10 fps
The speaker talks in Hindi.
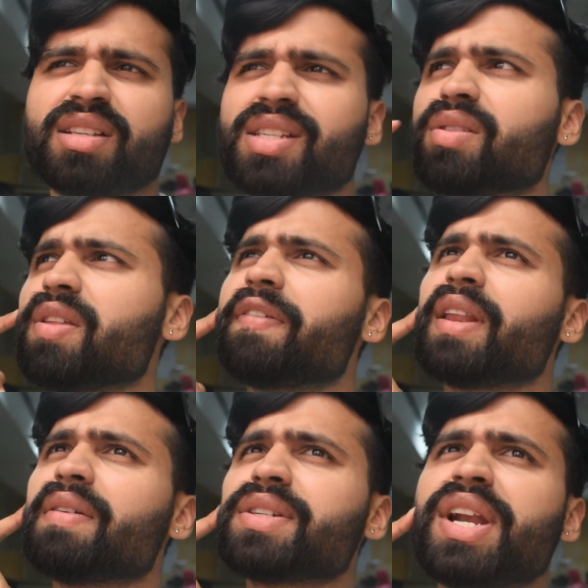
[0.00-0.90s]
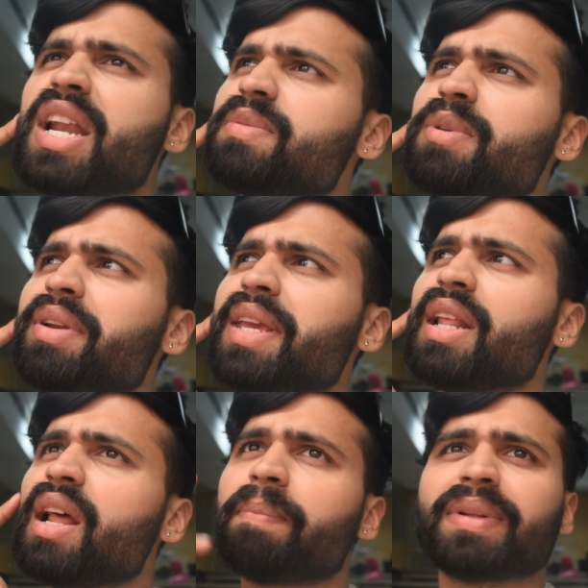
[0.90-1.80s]
साउथ अफ्रीका वेस्ट इंडीज़ में तो नहीं
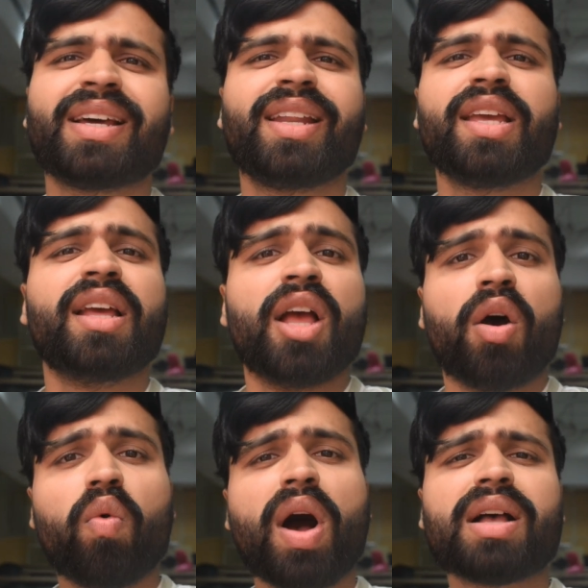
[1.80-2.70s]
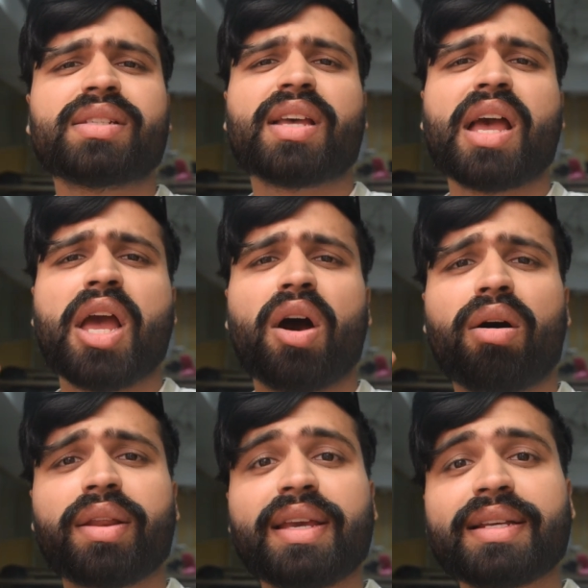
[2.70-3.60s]
है ना पता नहीं वहाँ से आए हैं
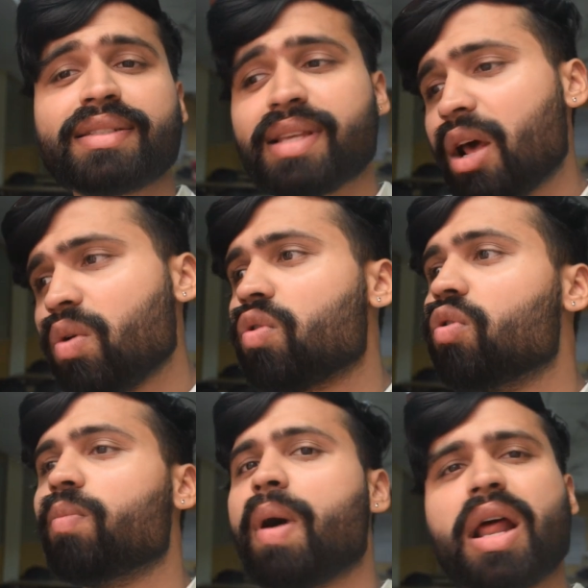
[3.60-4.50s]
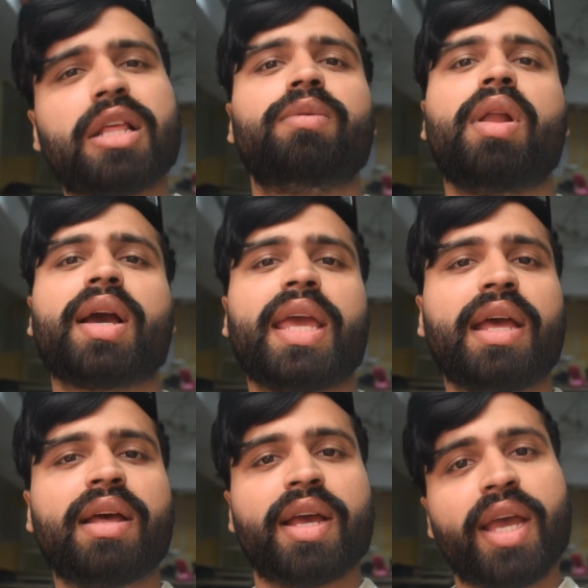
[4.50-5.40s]
और ये सारों को भारत बुला
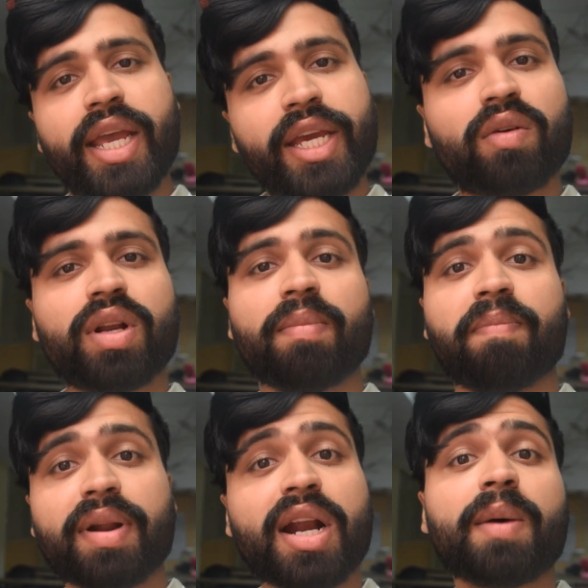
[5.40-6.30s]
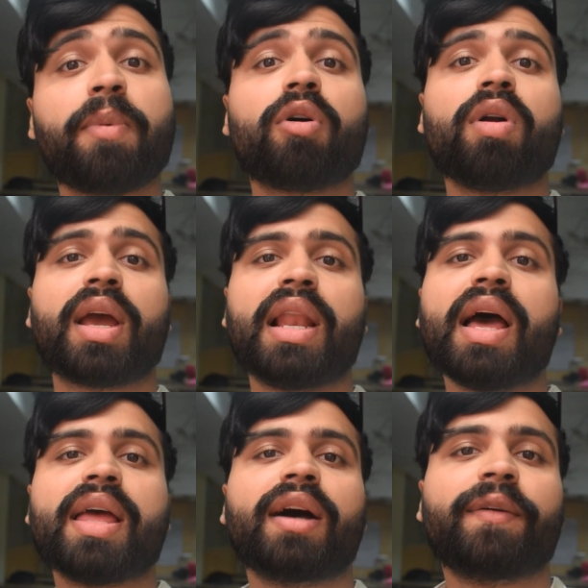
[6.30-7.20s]
के इन्होंने ब्रेड पकौड़ा
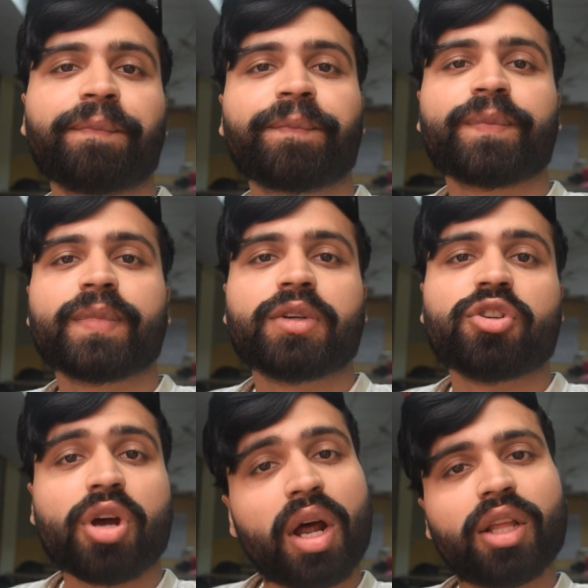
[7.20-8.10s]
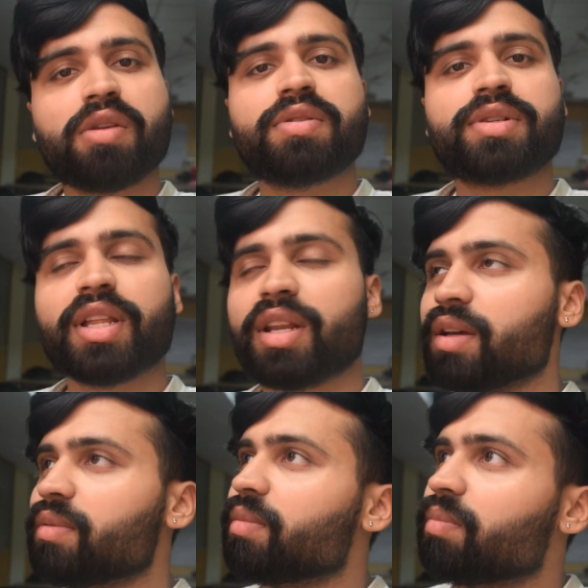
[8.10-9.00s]
खिलाया शारदा यूनिवर्सिटी
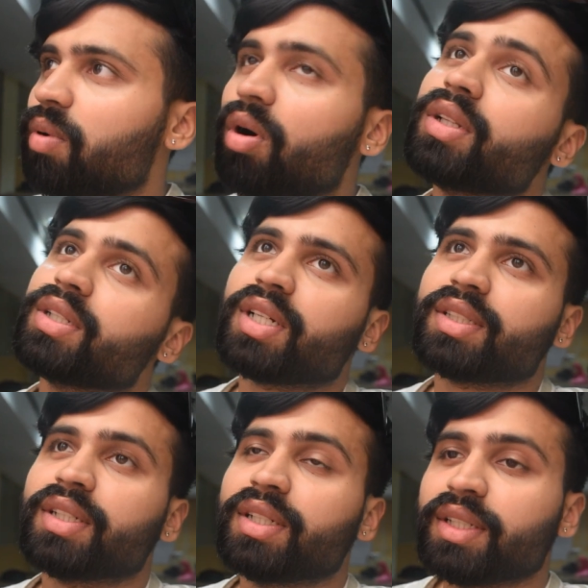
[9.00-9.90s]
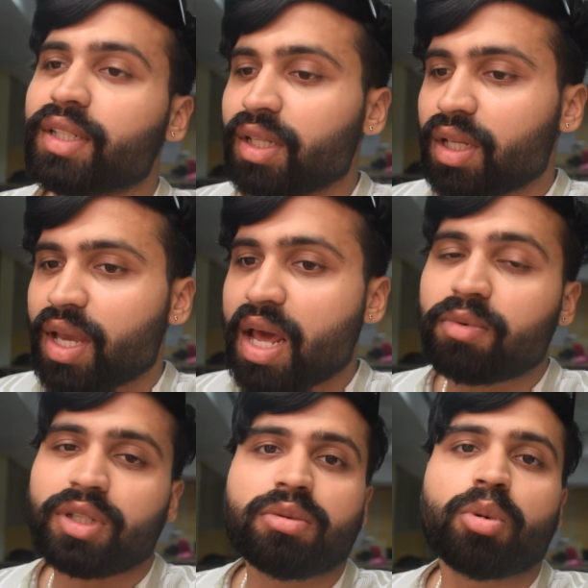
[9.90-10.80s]
ने बहुत अच्छा था खैर
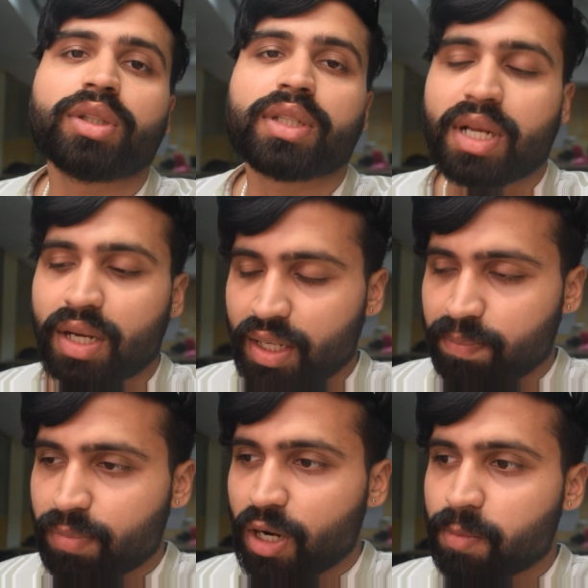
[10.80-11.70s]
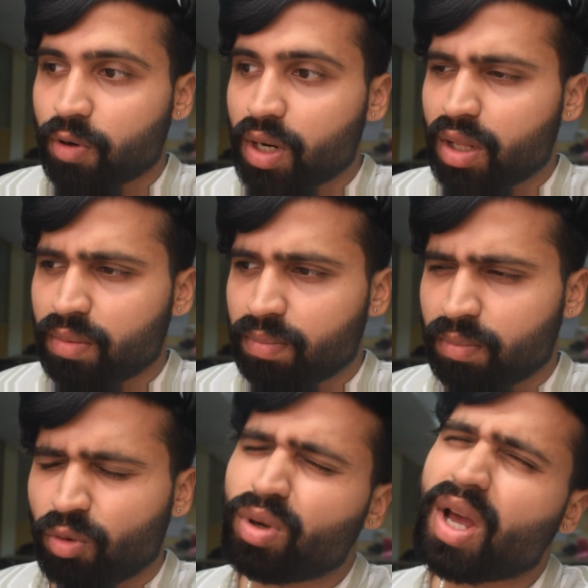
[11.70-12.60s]
मुझे तो बहुत अच्छा लगा ब्रेड पकौड़ा
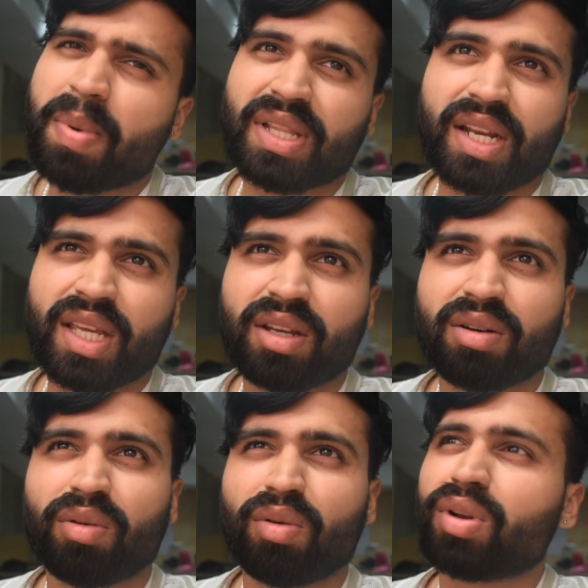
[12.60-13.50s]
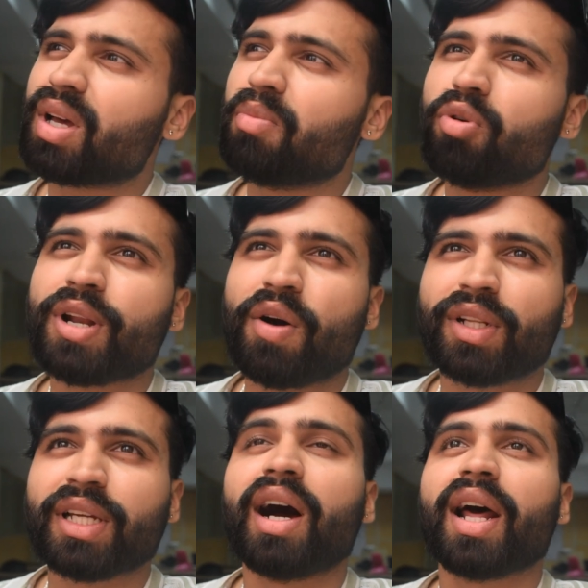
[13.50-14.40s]
उनका पता नहीं उनका मुंह बना
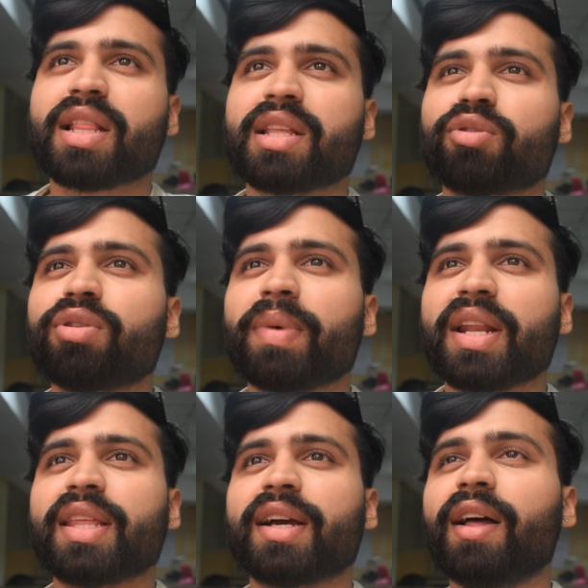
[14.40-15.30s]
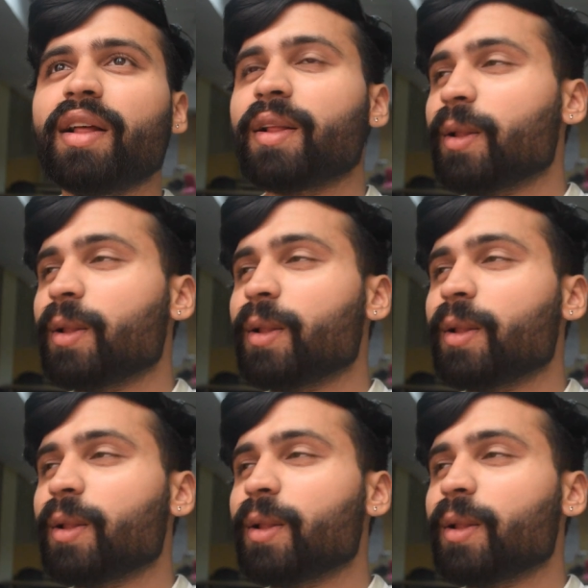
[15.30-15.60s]
हुआ था खा रहे थे तो मैंने देखा